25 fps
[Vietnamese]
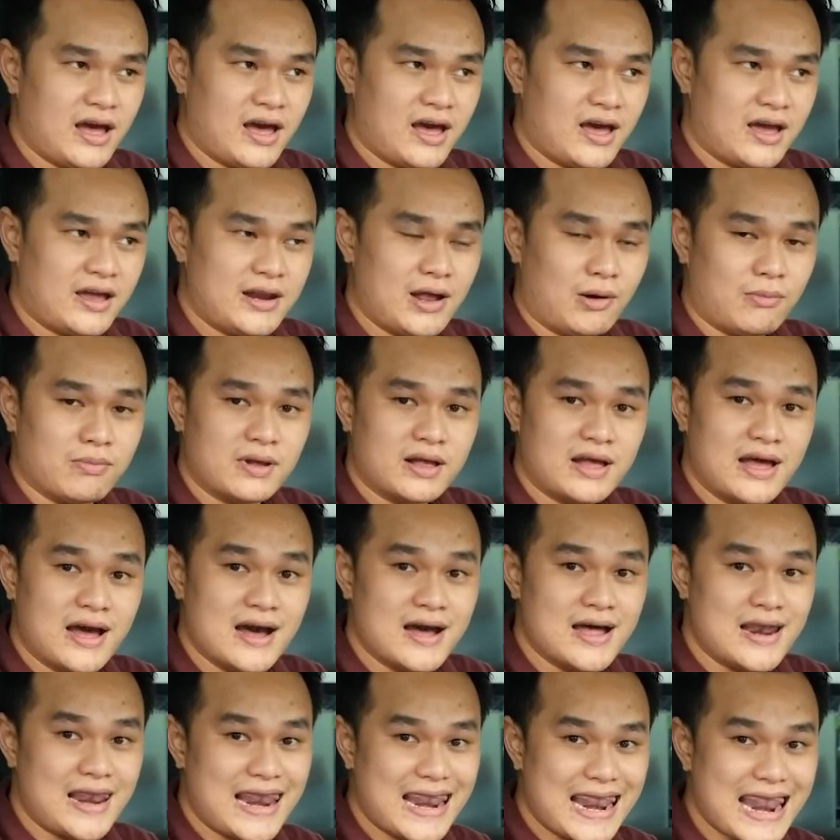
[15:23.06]
nghệ động
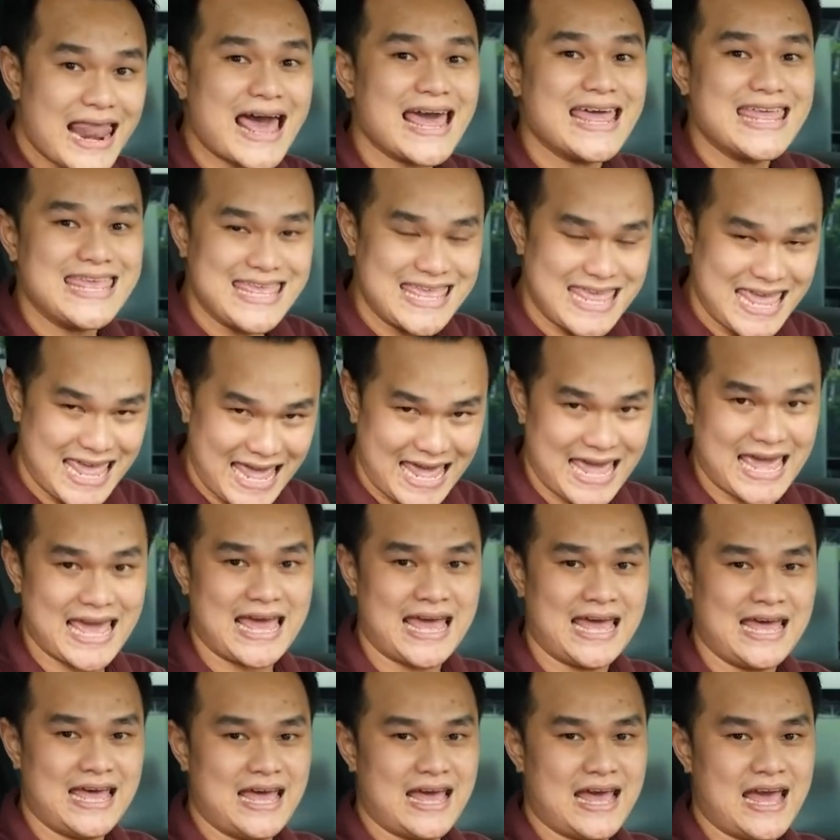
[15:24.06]
cơ lai
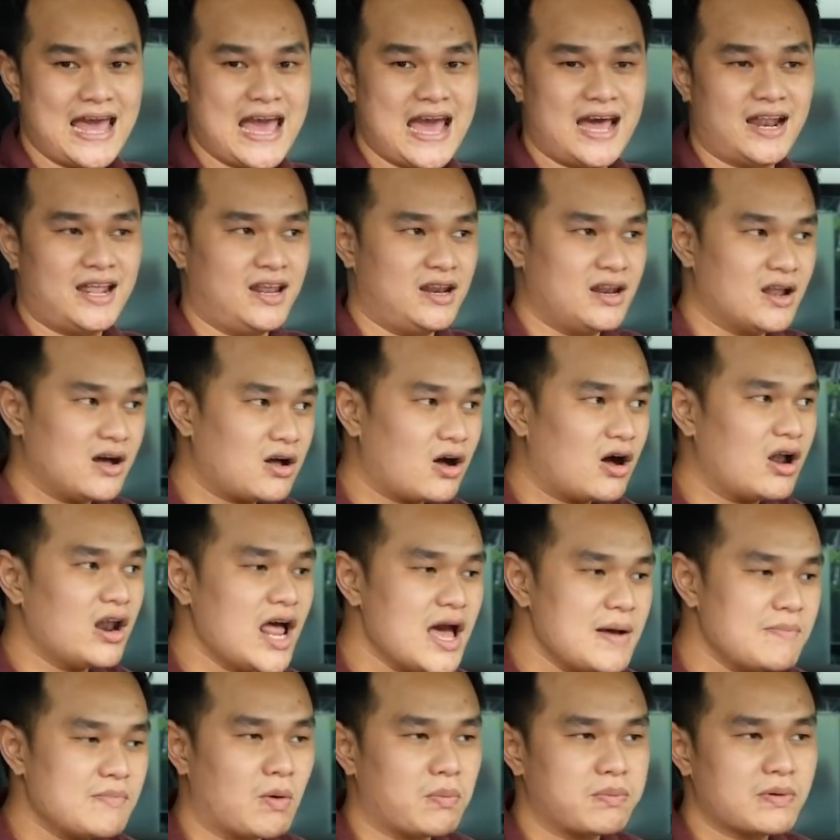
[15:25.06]
nhẹ à thì nó có
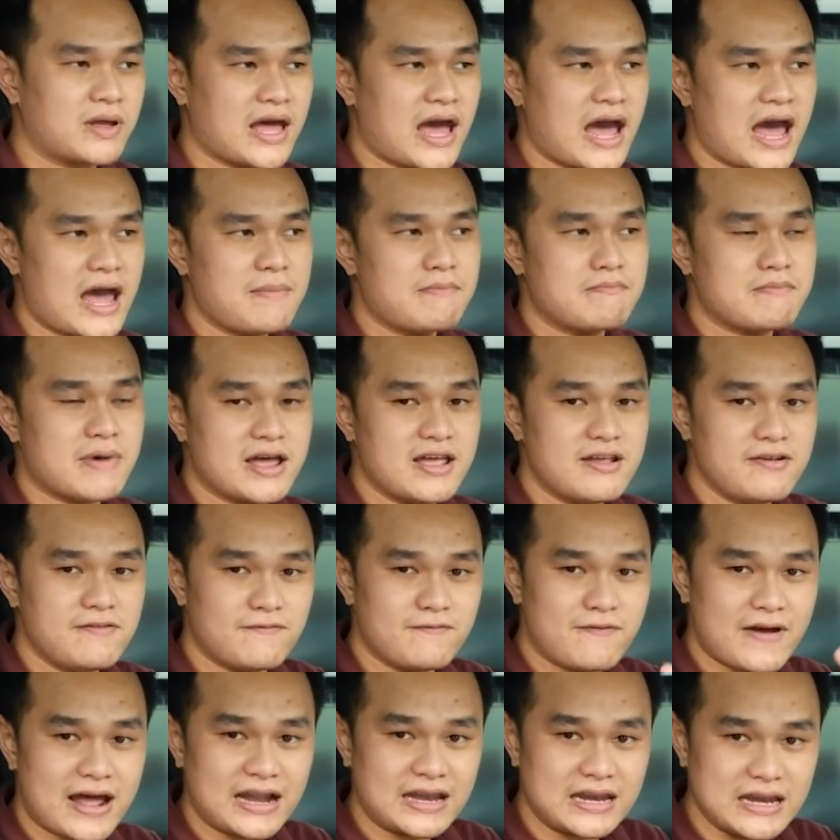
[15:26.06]
thêm một cái máy
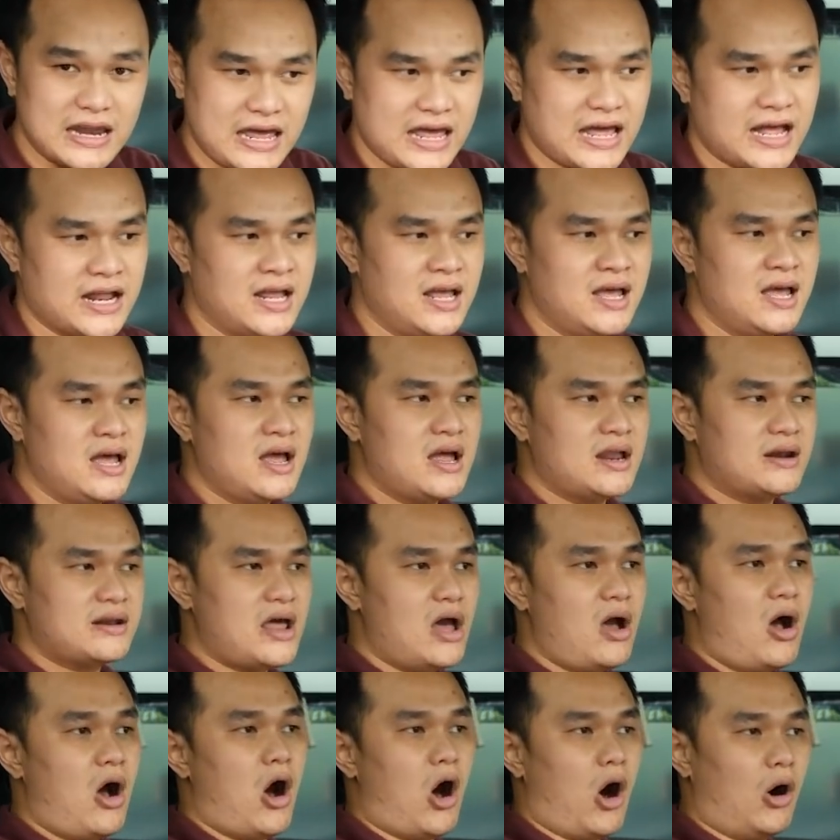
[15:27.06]
phát điện
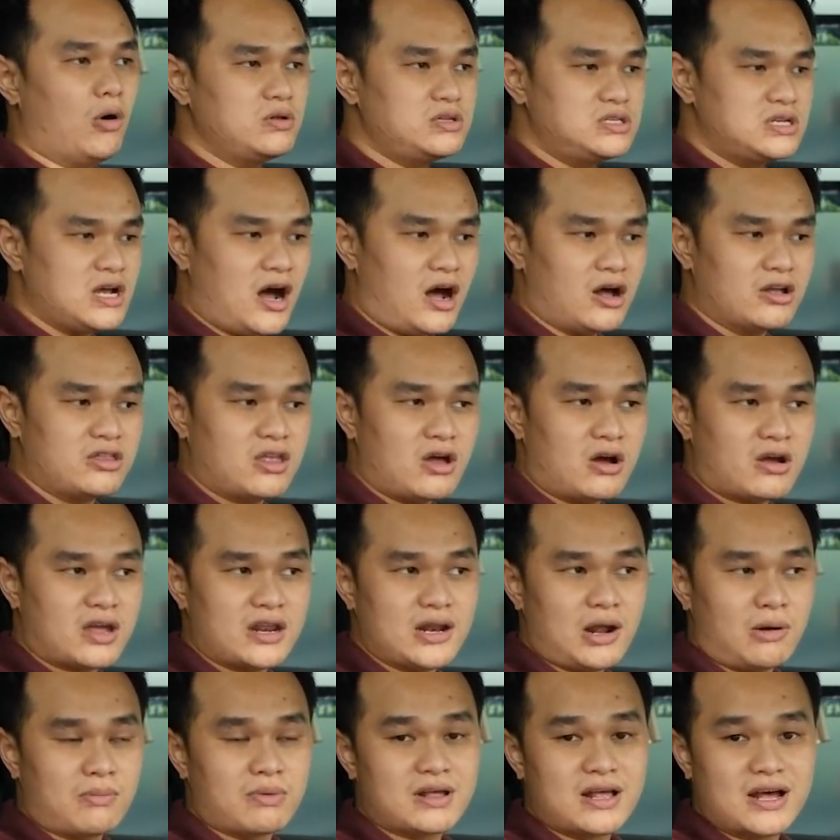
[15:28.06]
để hỗ trợ cho
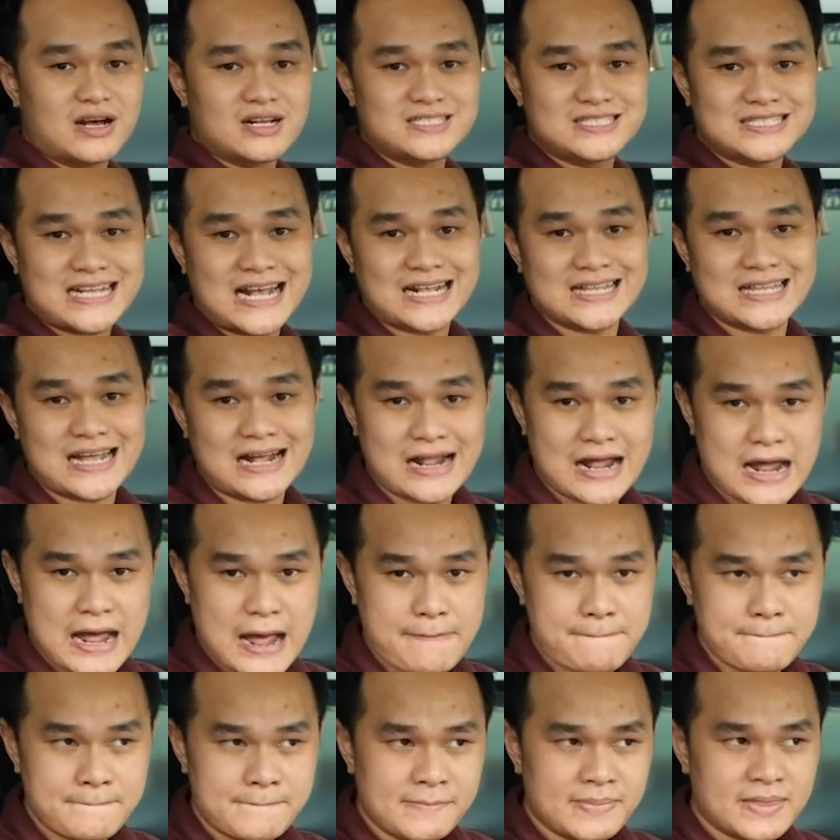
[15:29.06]
cái động cơ xăng tăng
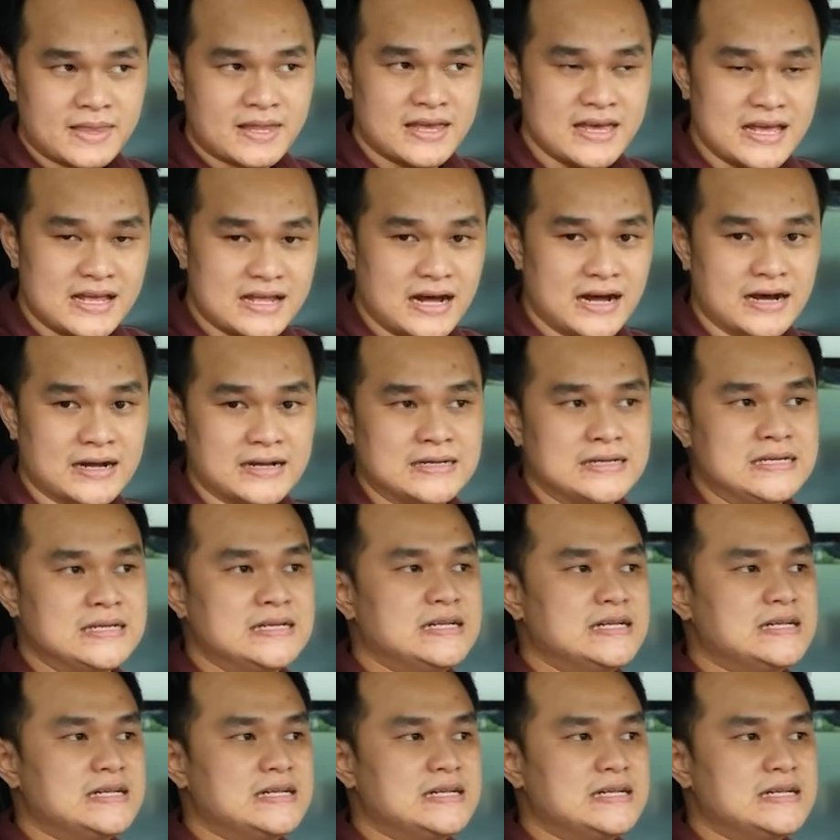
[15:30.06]
áp khi cần